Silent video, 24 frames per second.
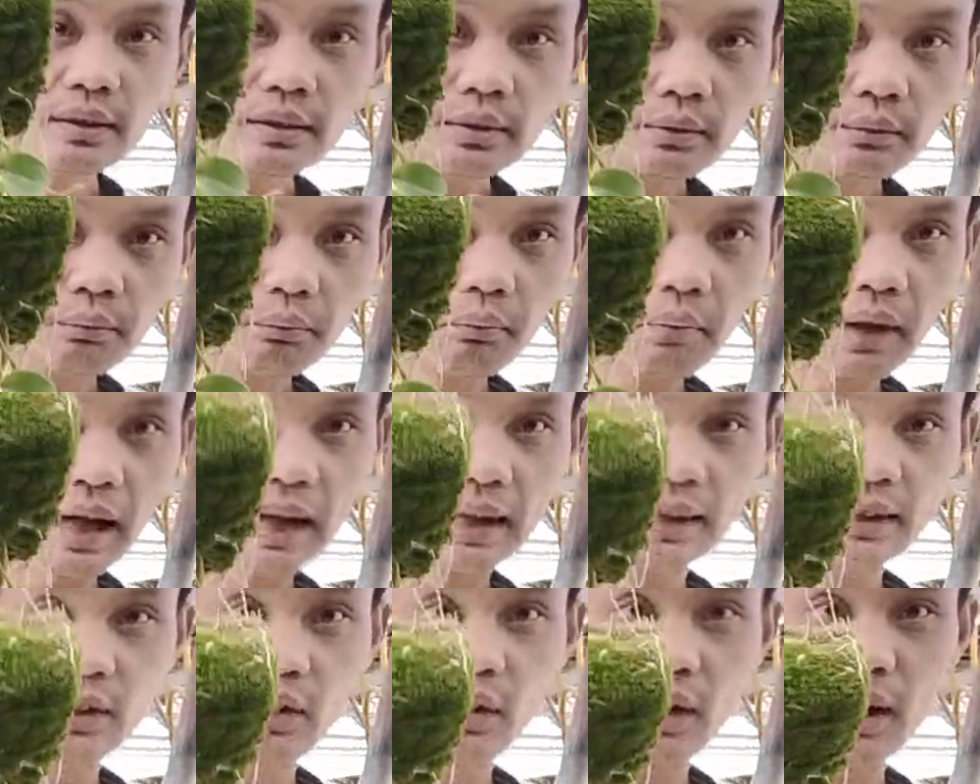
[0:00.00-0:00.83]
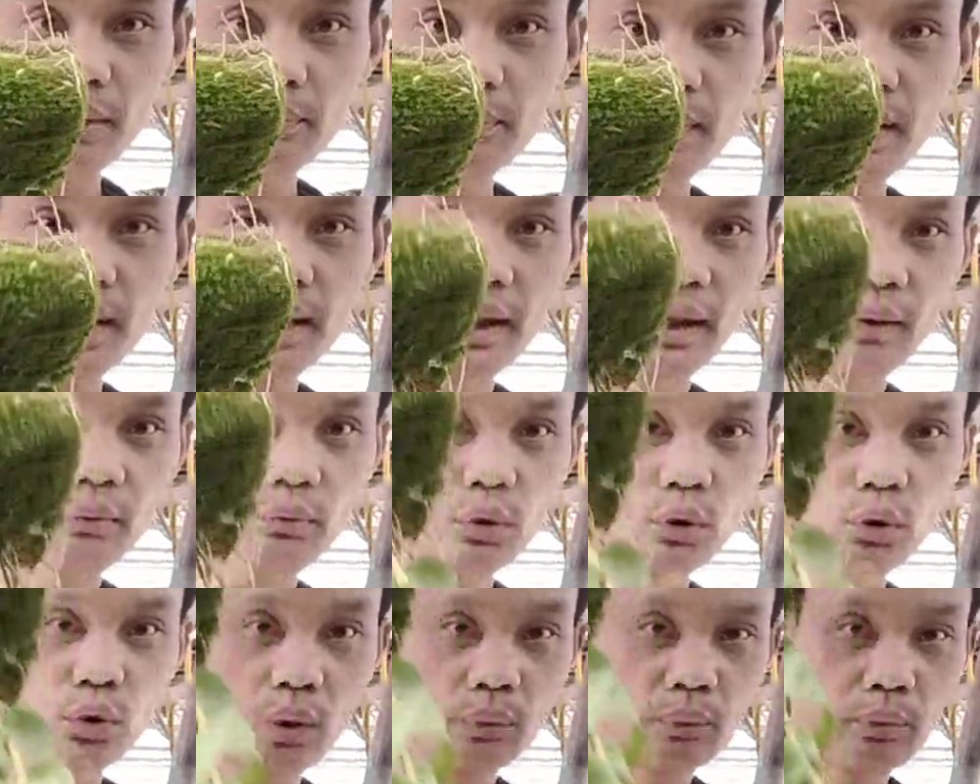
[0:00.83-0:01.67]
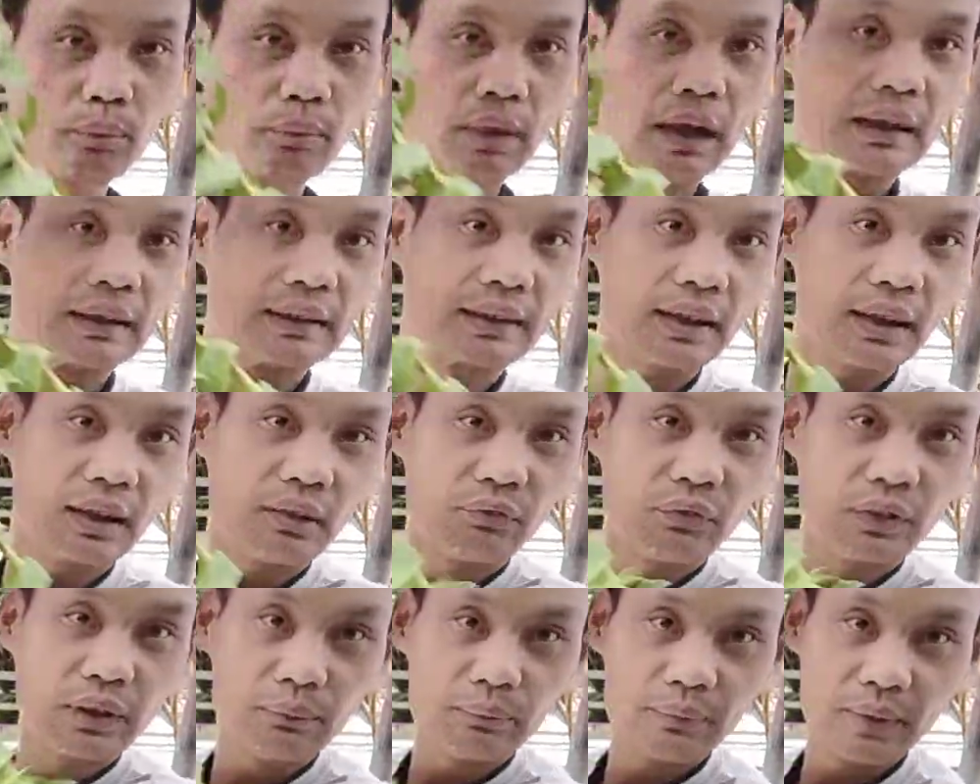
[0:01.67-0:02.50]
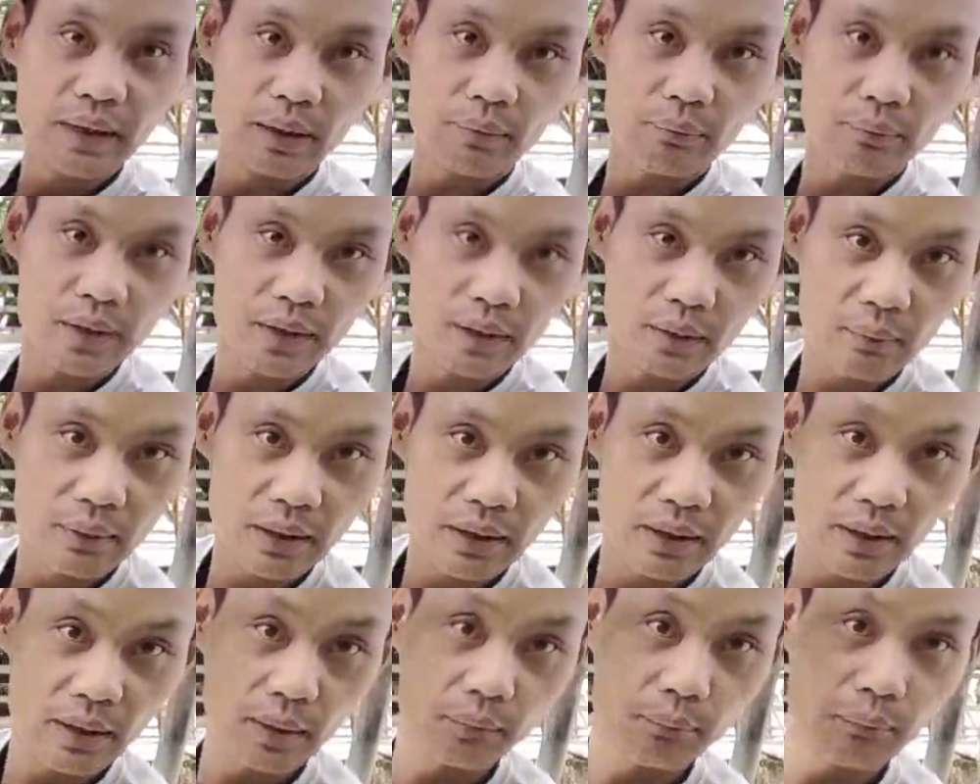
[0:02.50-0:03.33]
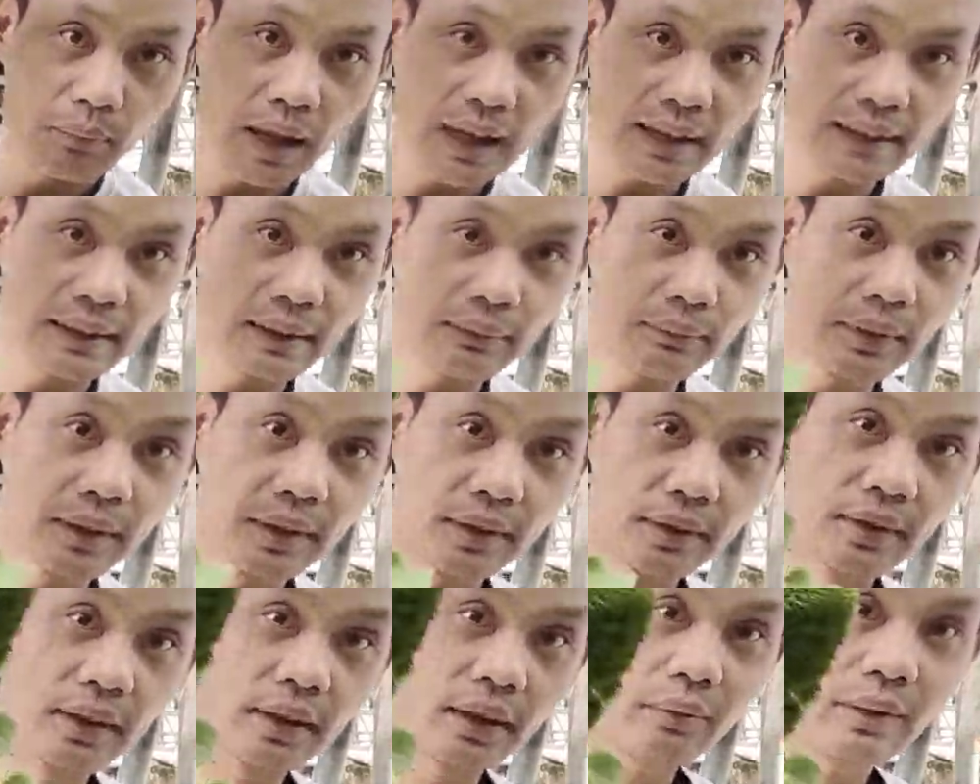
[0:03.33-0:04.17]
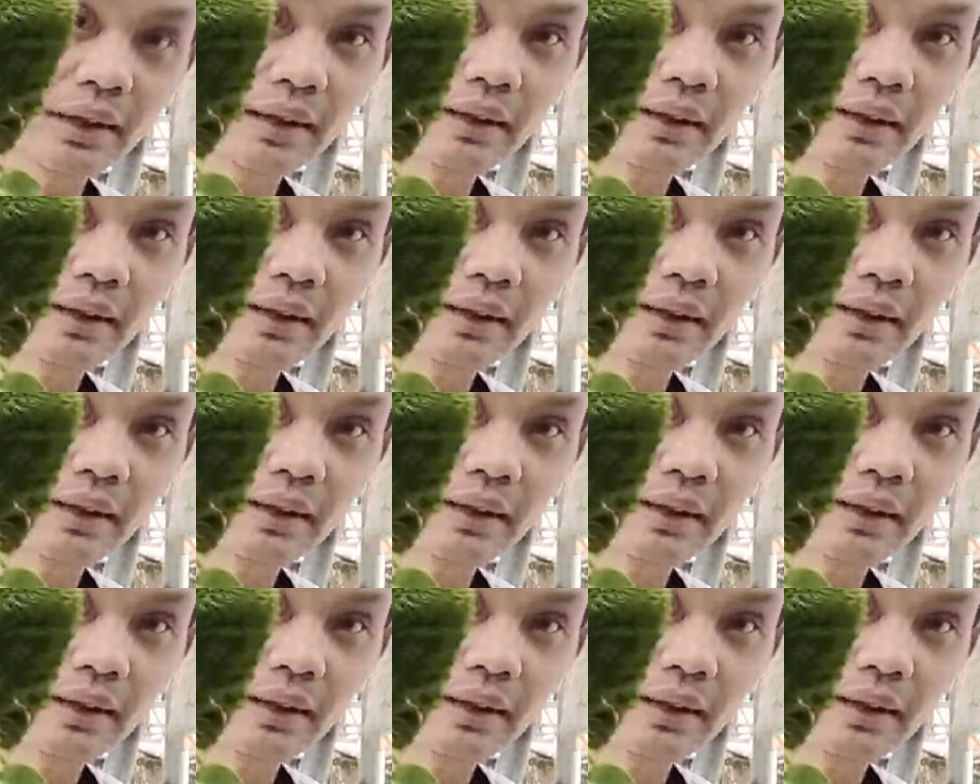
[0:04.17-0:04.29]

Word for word: mã số 20 Long Tu Xuân bảng rất là vip đẹp này các bác này 300 nghìn nha các bác